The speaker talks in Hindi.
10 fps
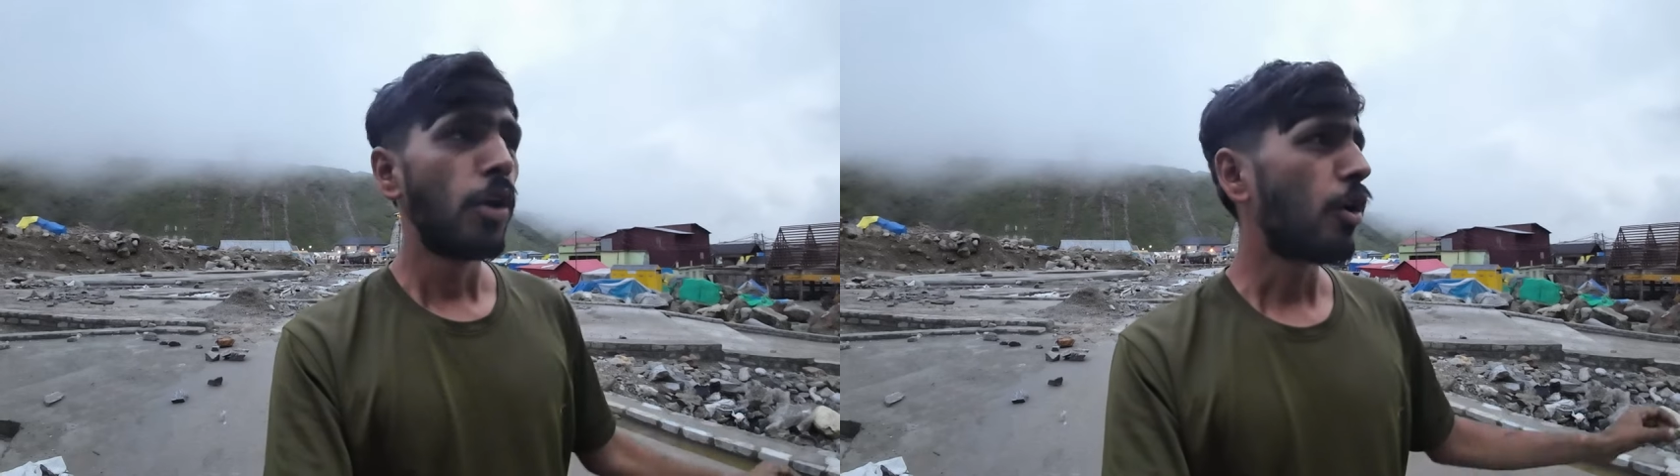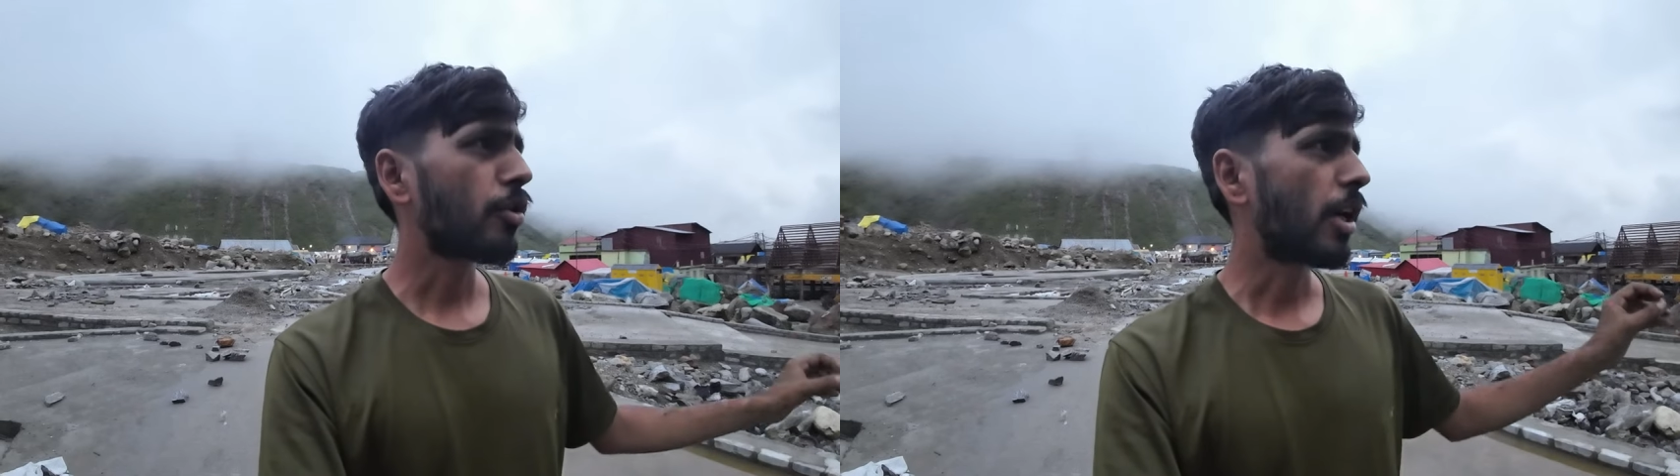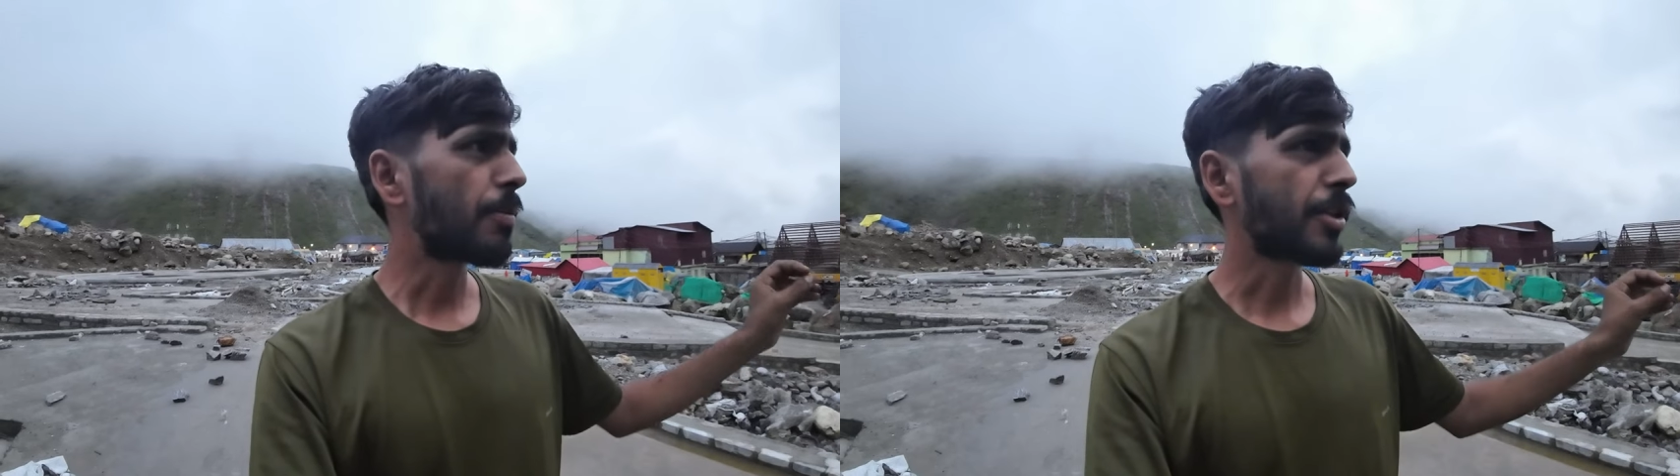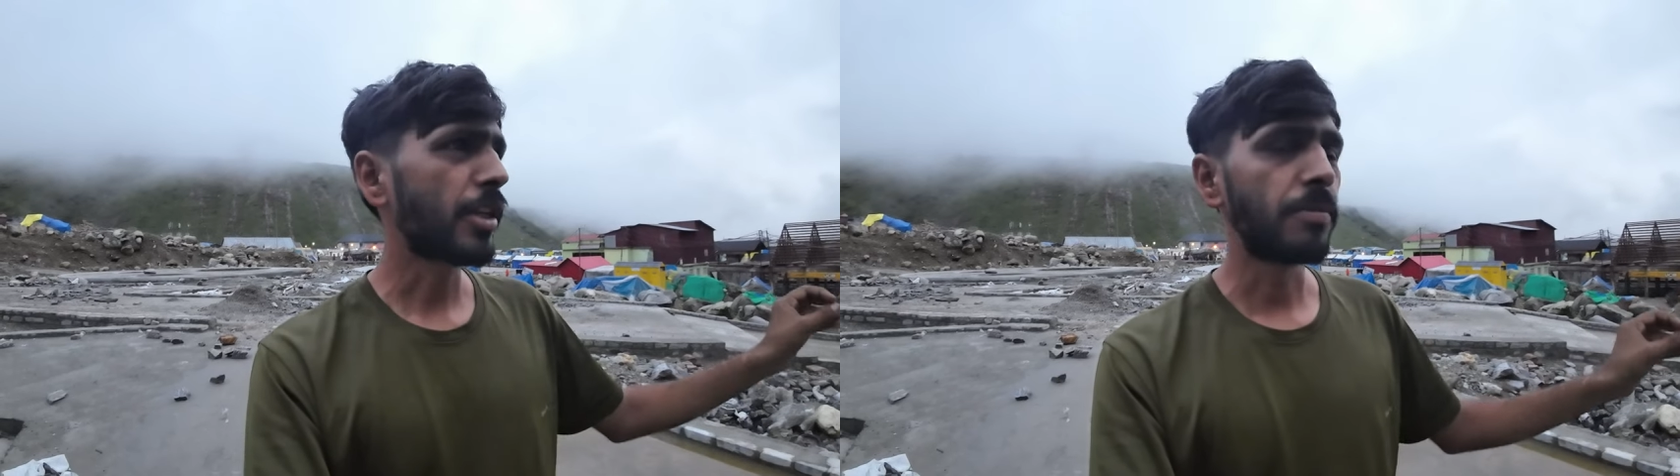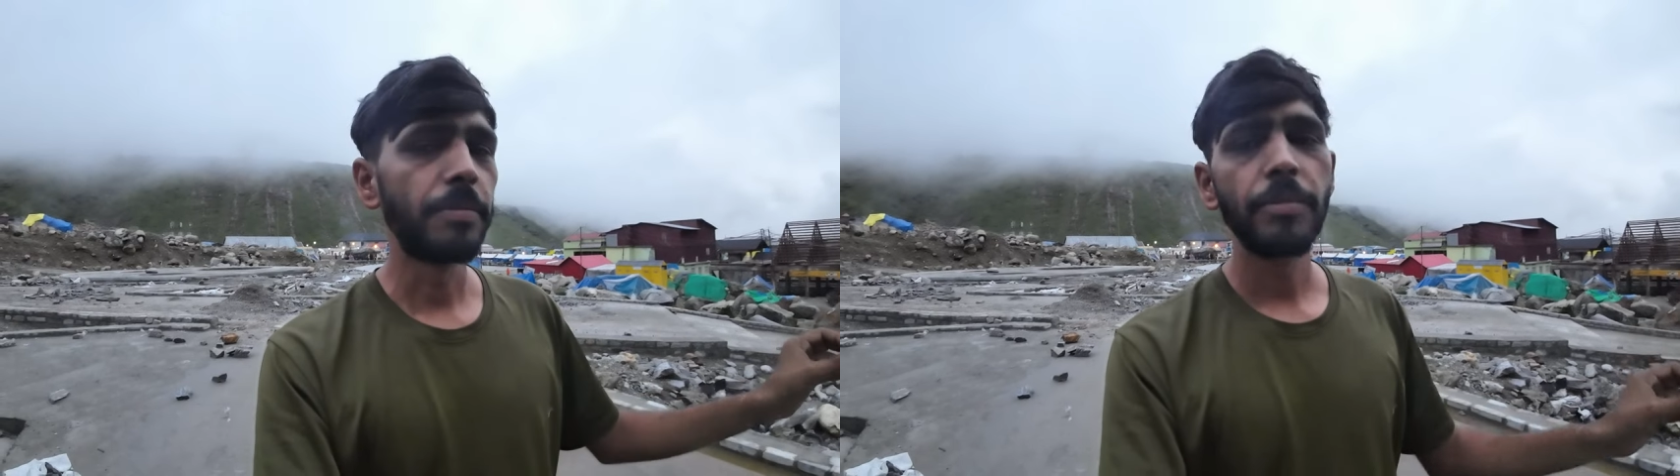और कम से
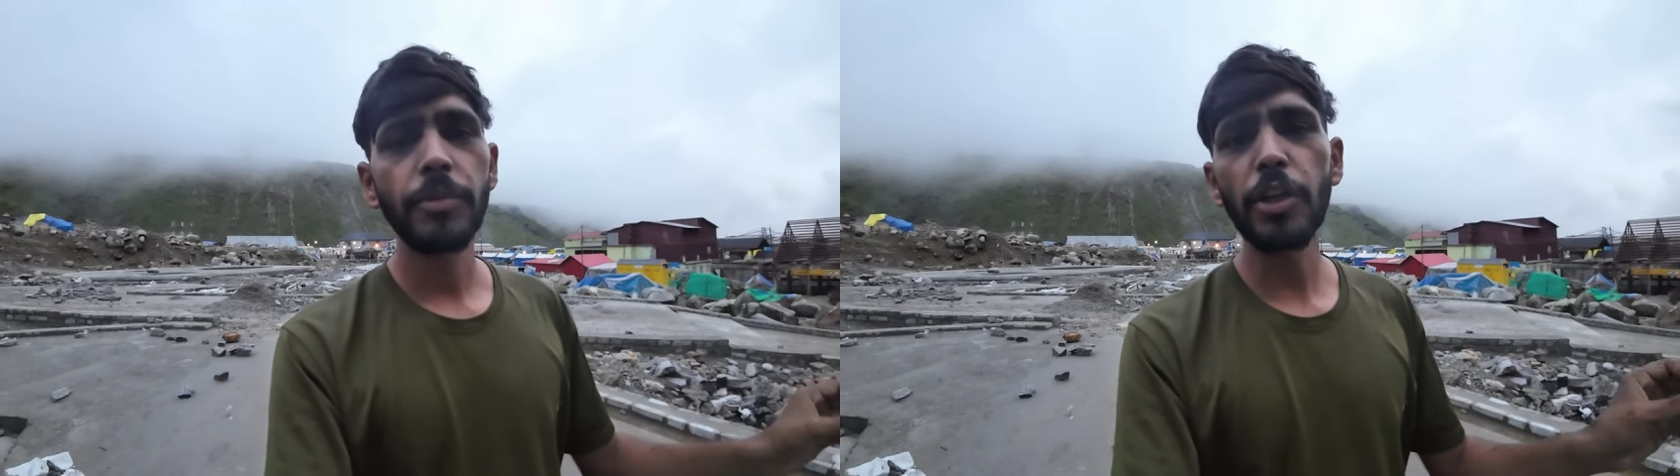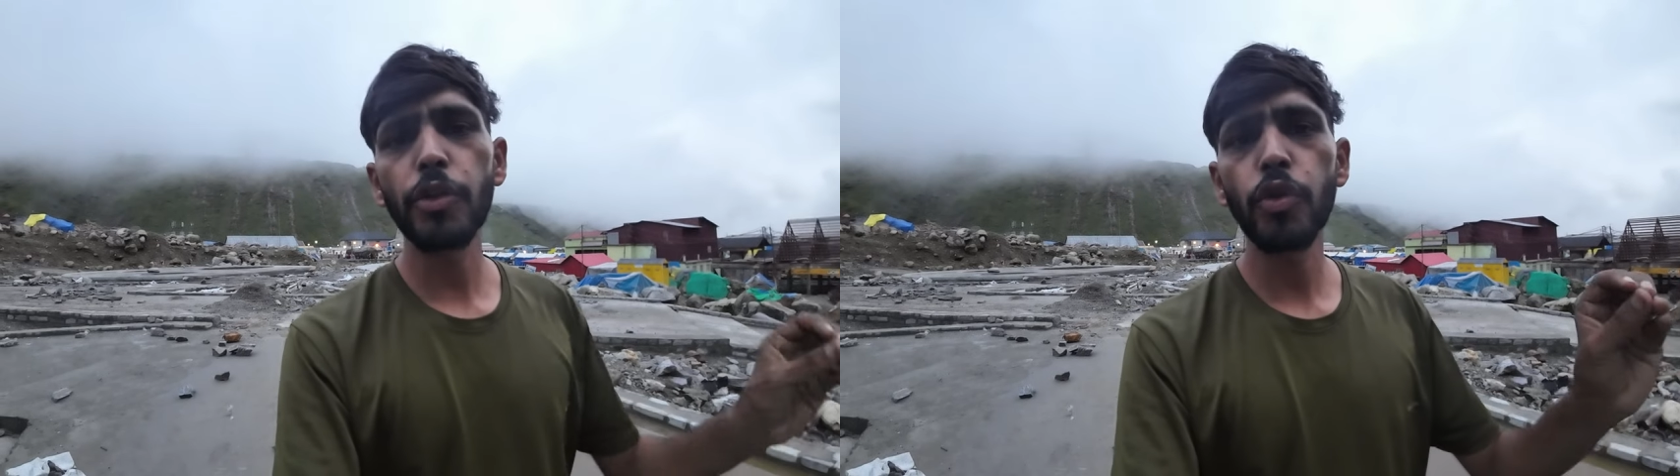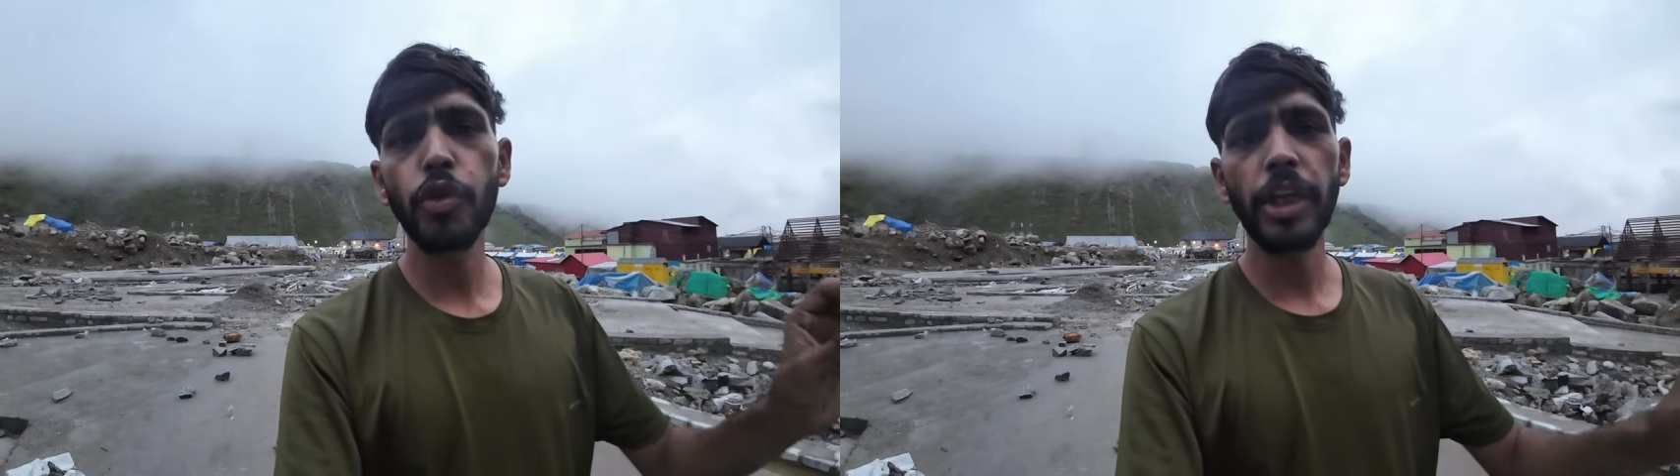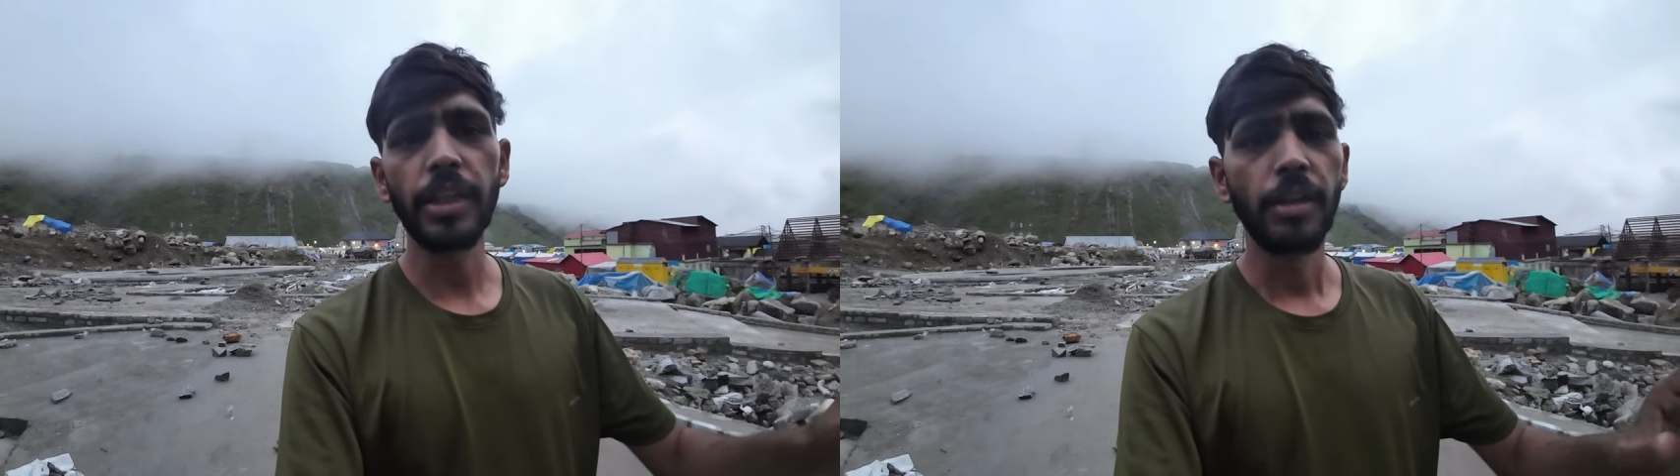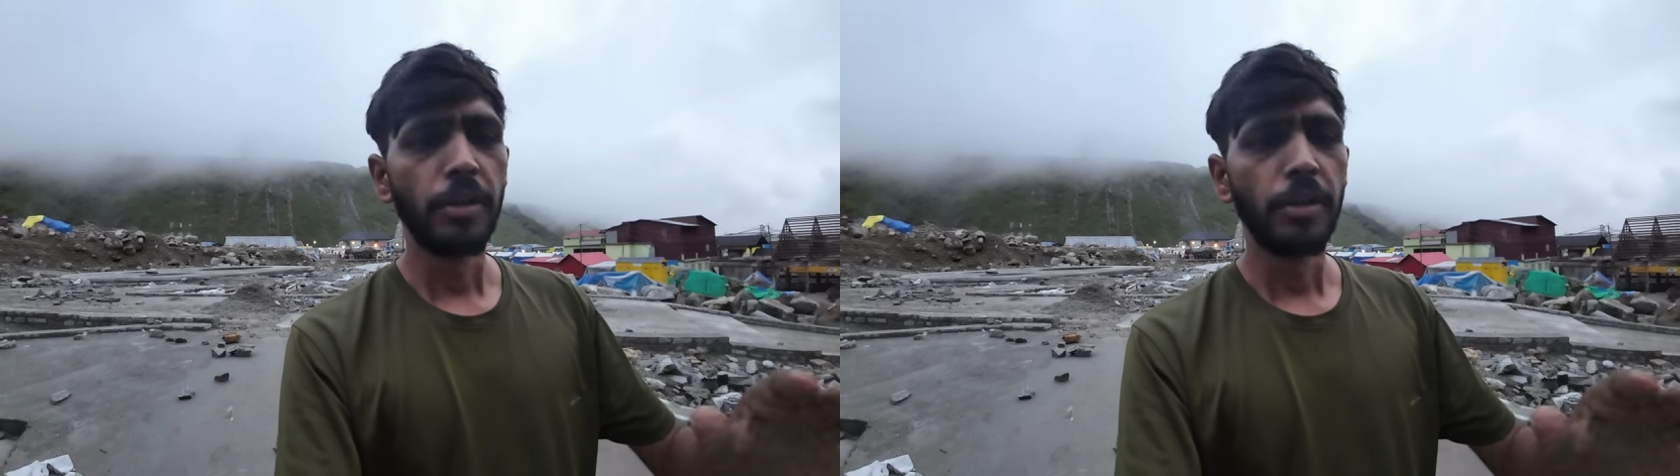कम दसियों जगह